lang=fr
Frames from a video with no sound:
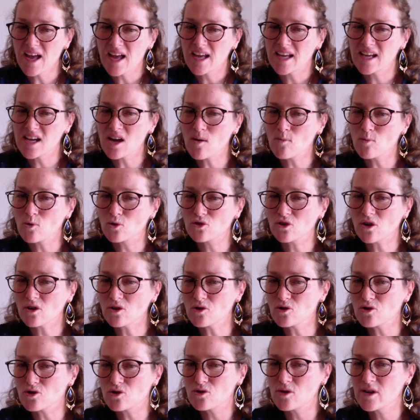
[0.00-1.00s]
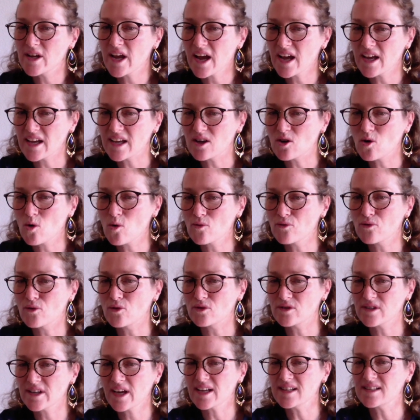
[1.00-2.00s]
et en montrant que Julien est
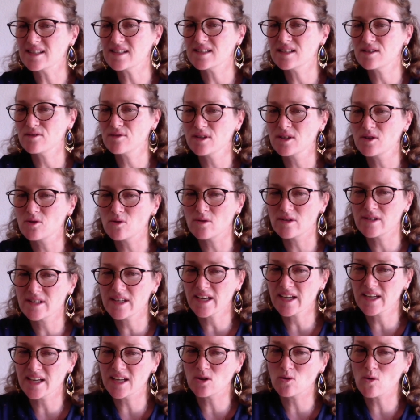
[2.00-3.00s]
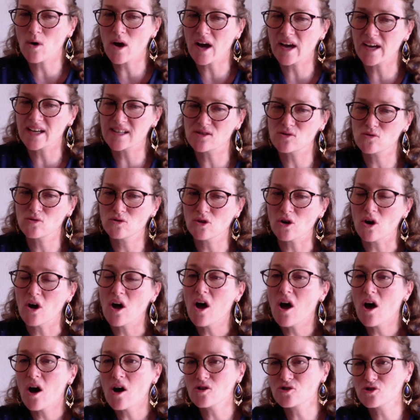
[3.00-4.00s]
confronté à des difficultés qu'il doit résoudre
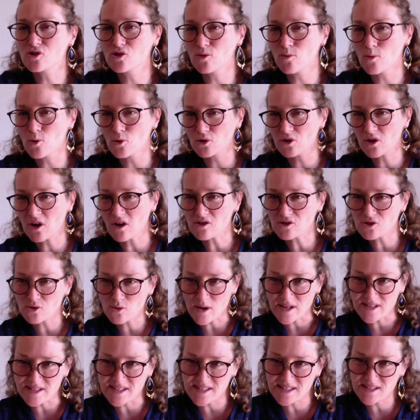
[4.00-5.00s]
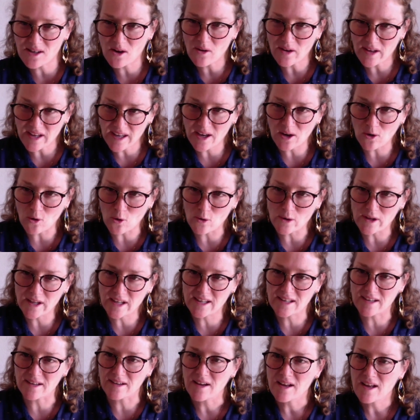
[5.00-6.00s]
en se montrant soi-disant
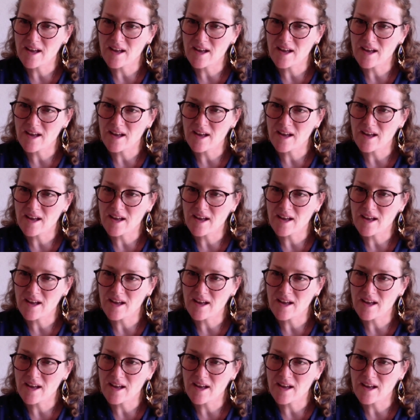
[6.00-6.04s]
héroïque.